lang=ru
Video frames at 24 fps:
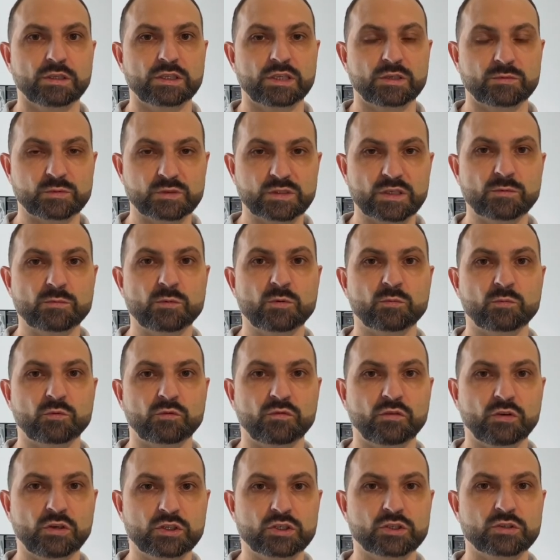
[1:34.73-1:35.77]
тем самым
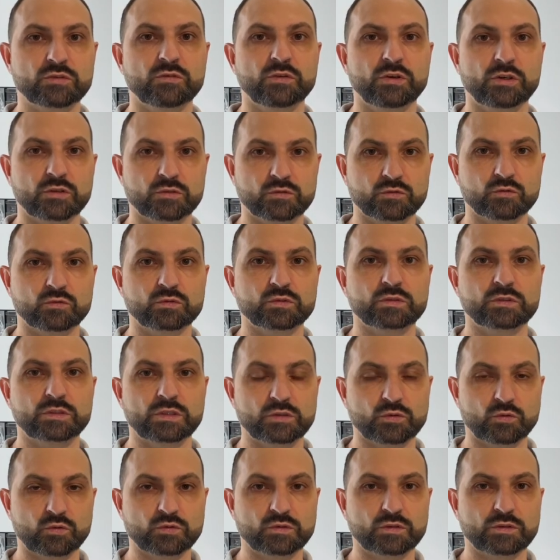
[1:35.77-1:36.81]
увеличивая ресурс
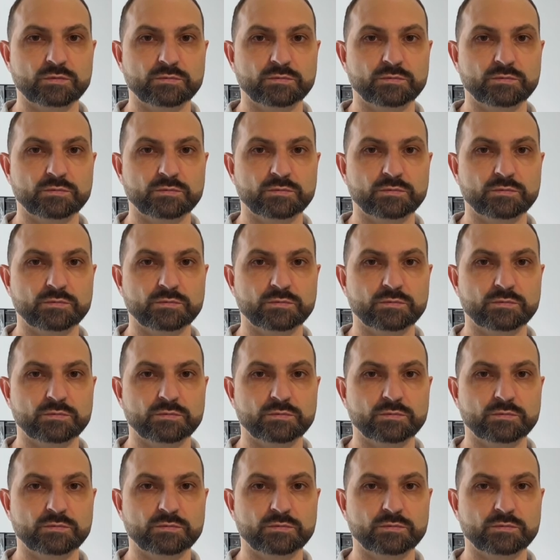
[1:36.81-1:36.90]
насоса.